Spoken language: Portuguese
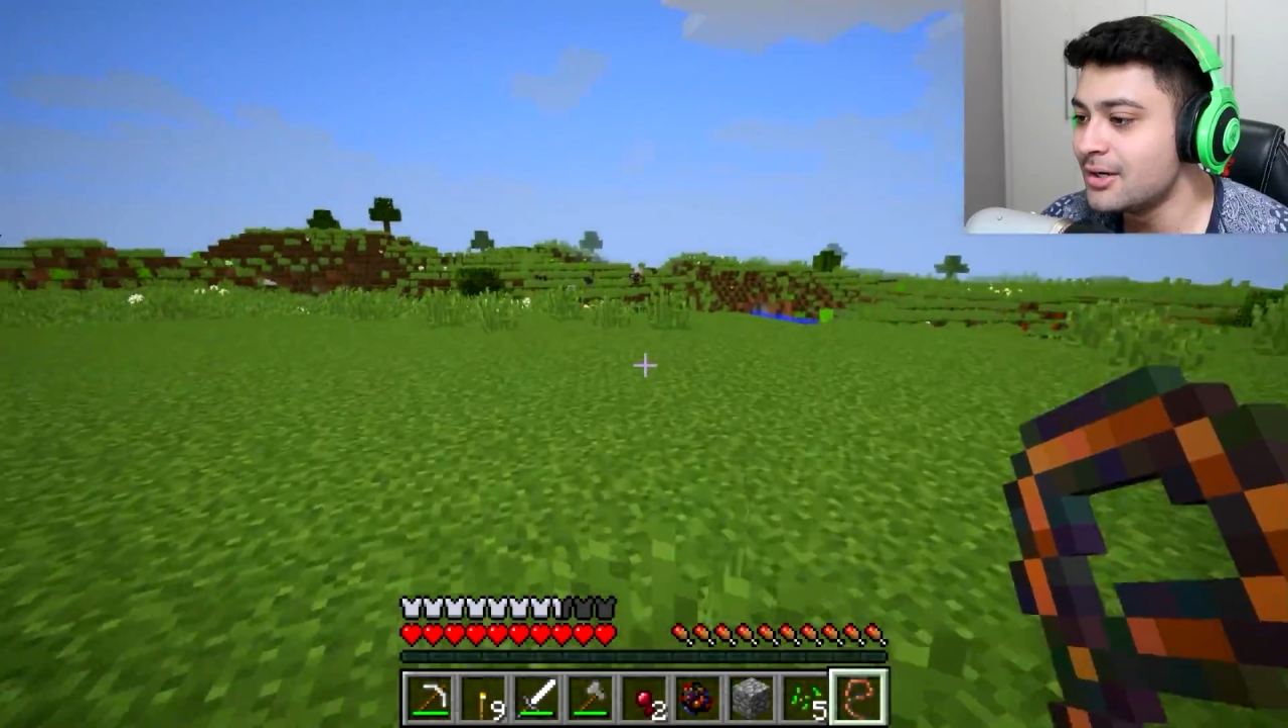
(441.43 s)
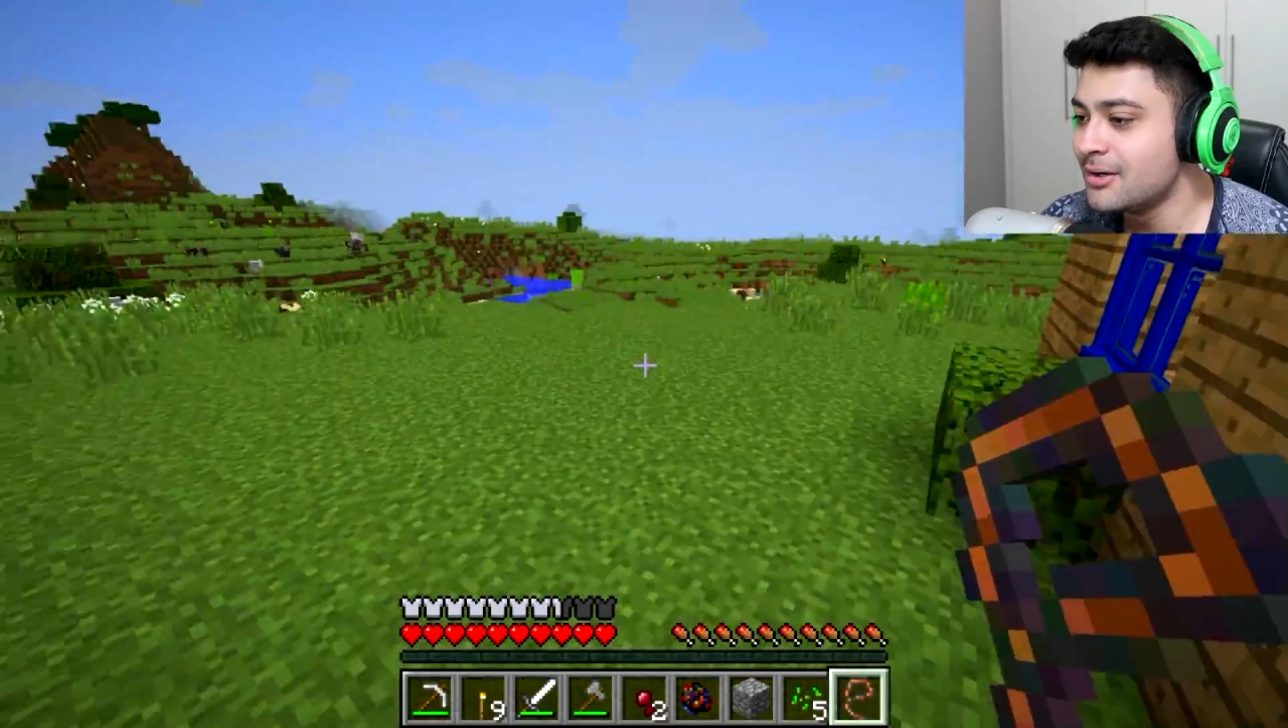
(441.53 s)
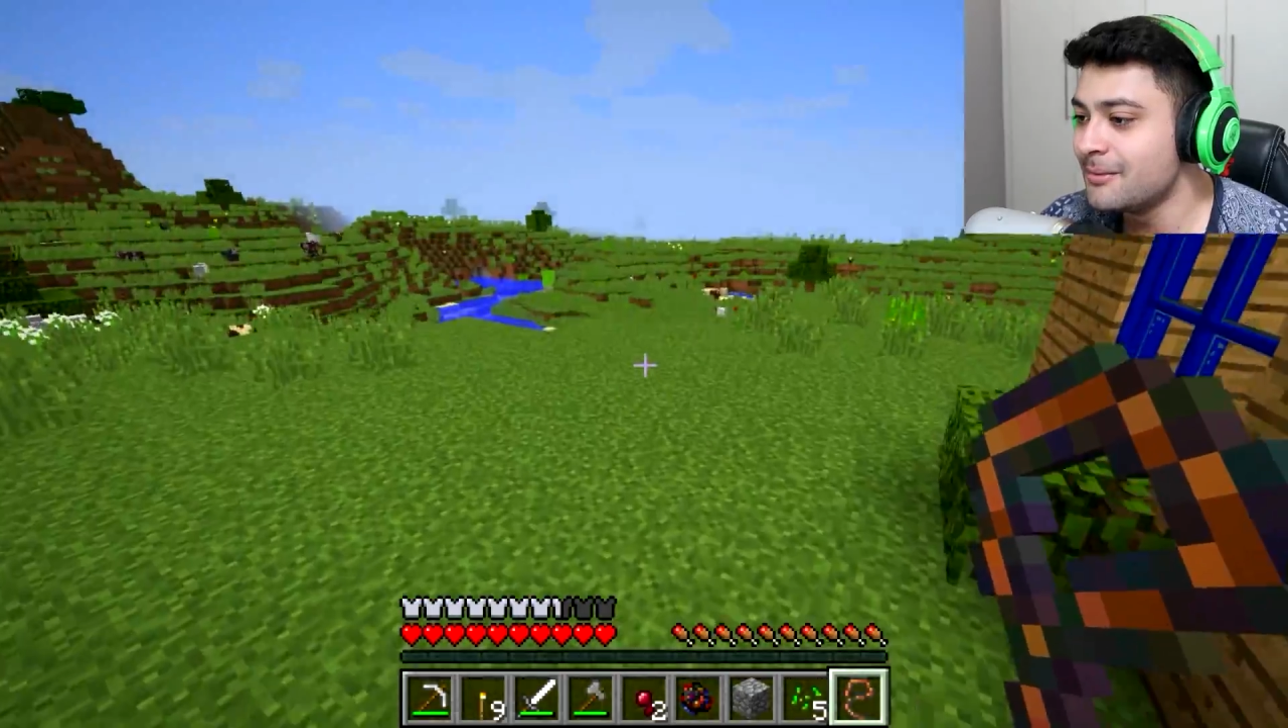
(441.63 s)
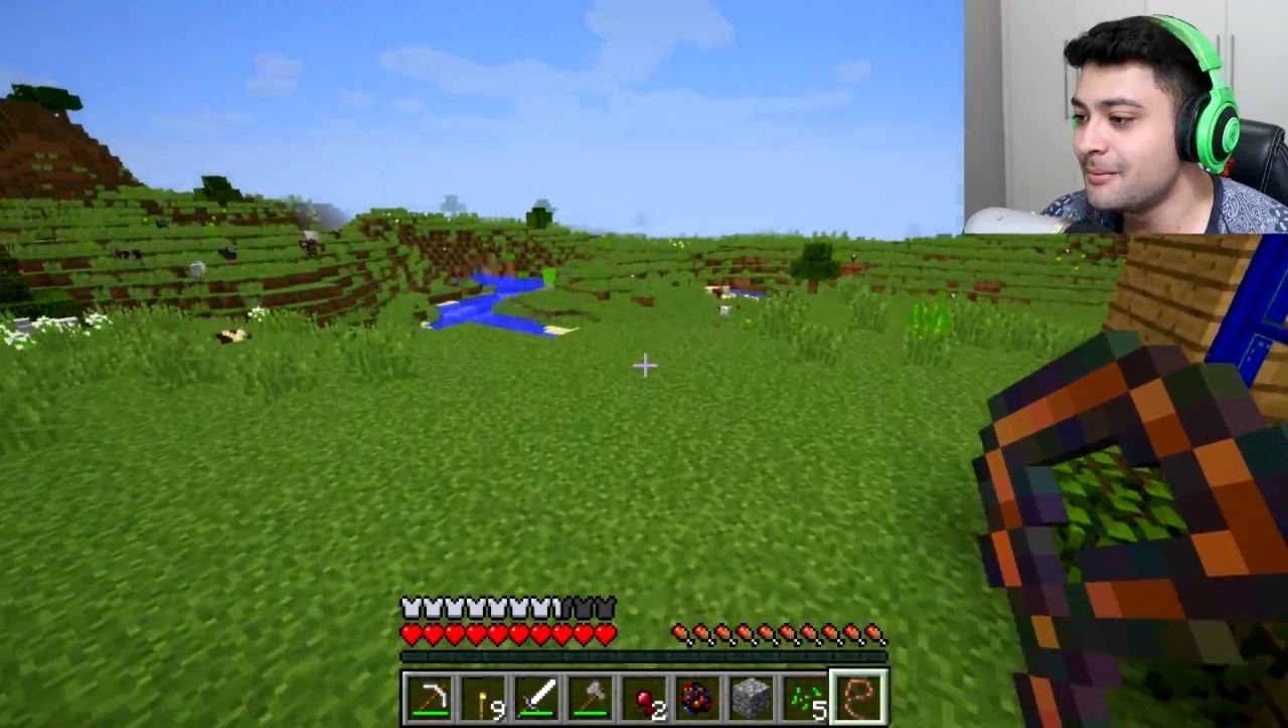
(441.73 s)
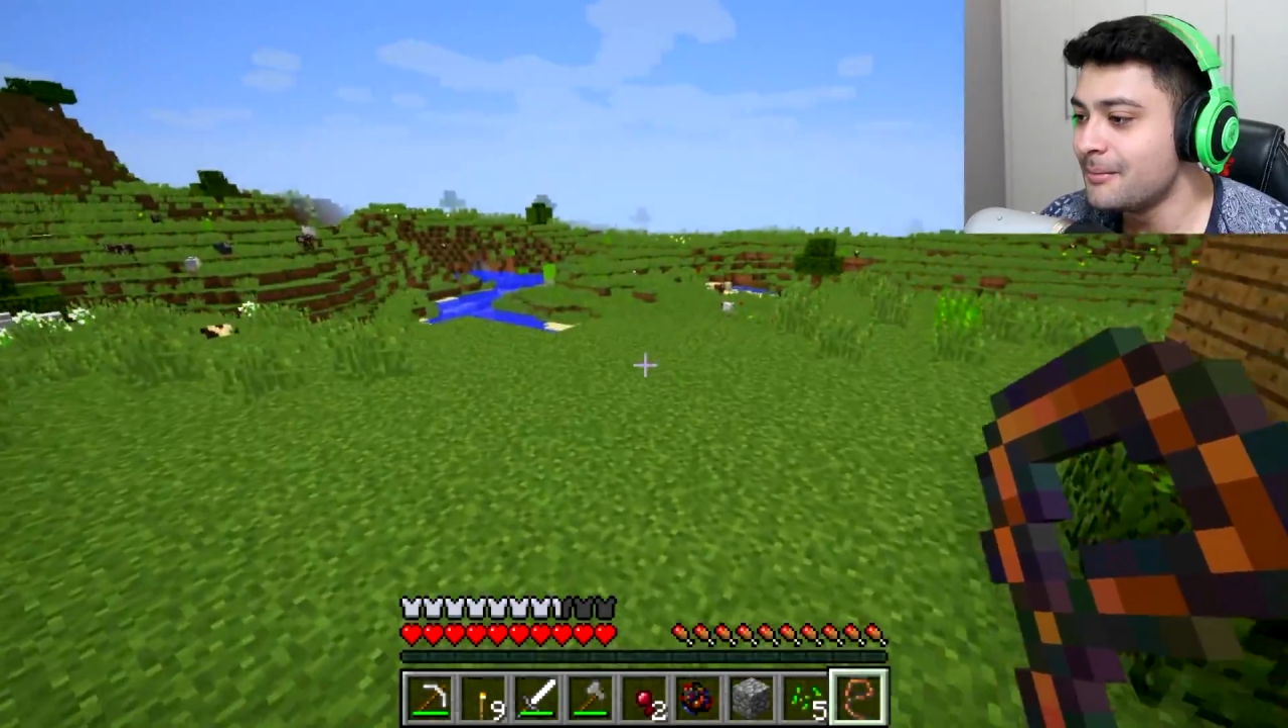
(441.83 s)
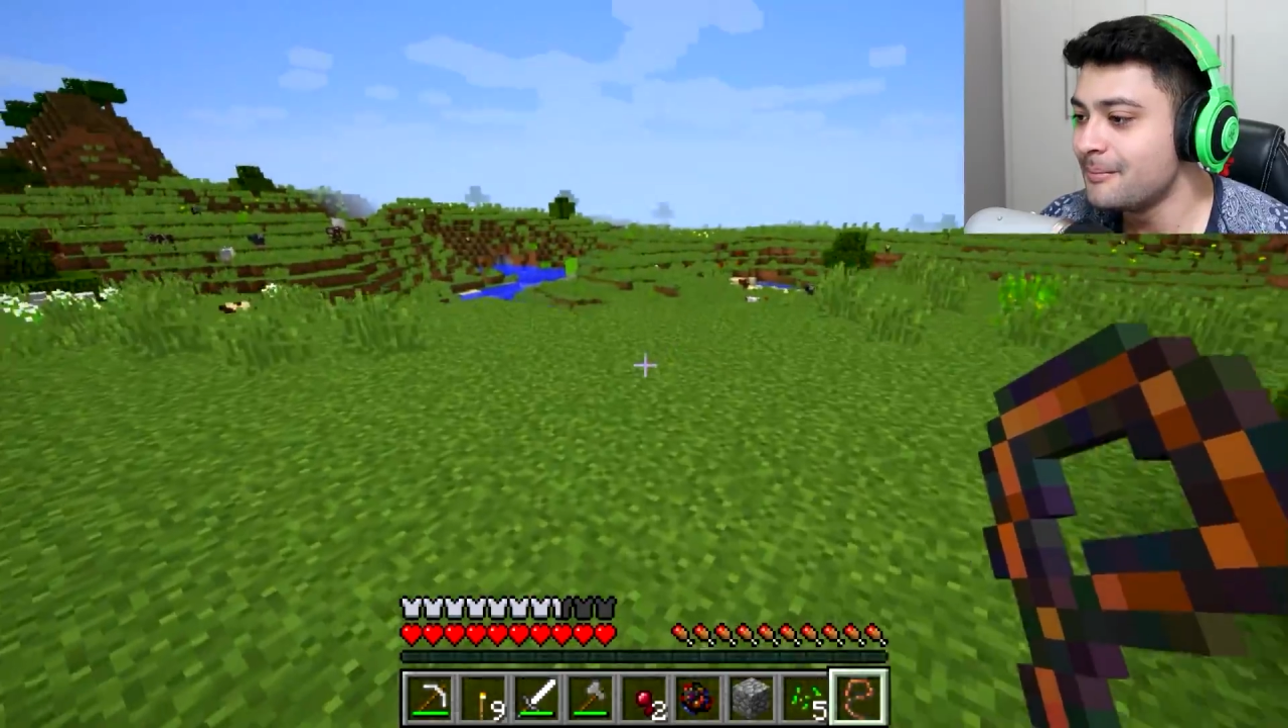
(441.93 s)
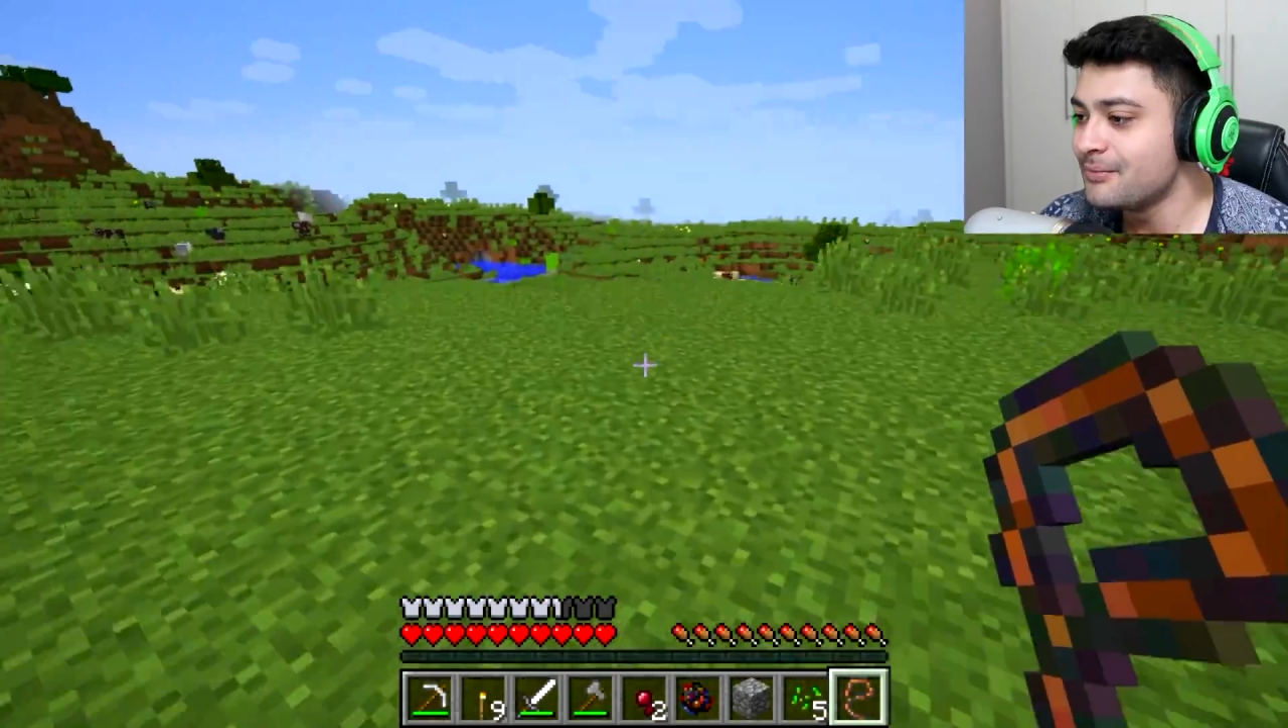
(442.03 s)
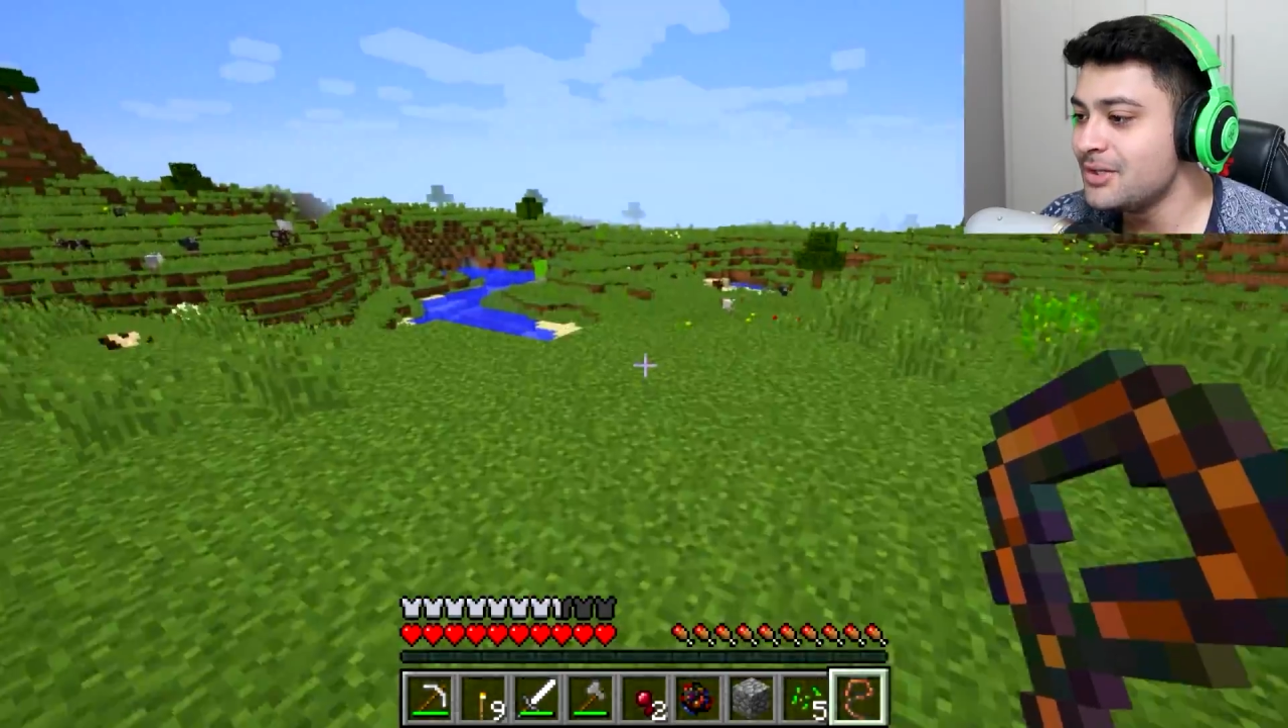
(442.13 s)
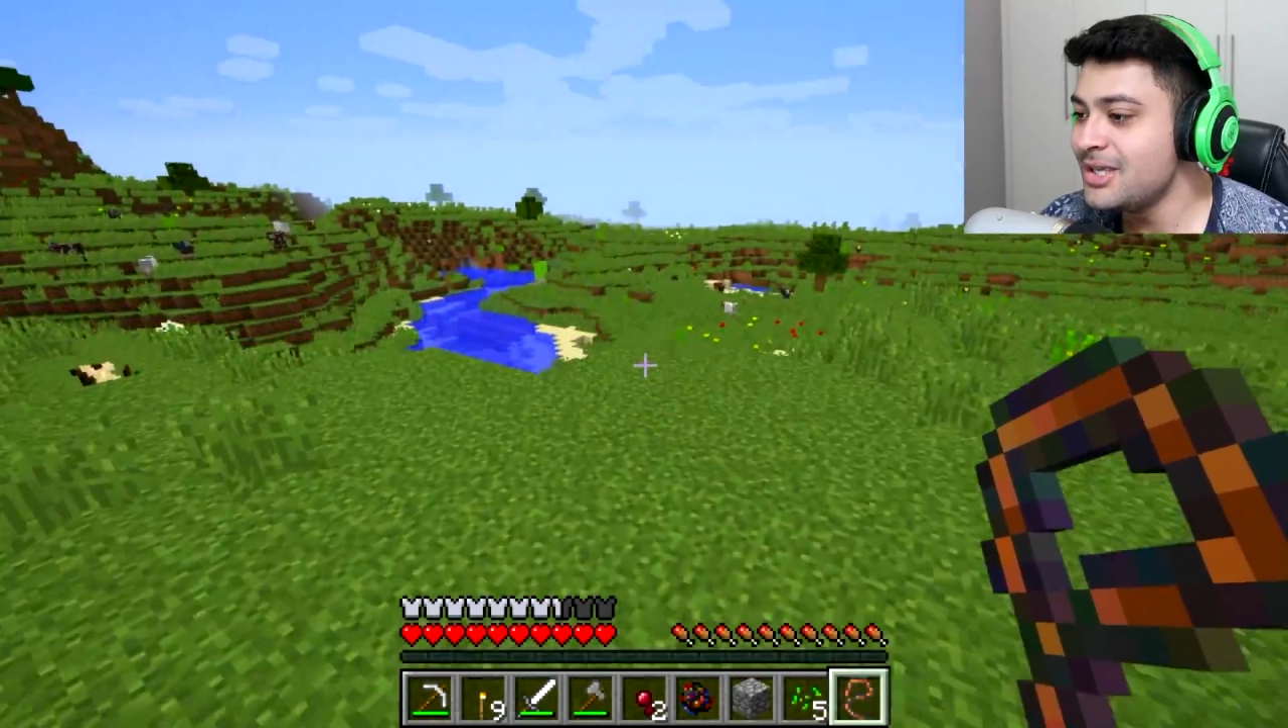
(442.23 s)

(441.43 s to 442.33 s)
Farmer.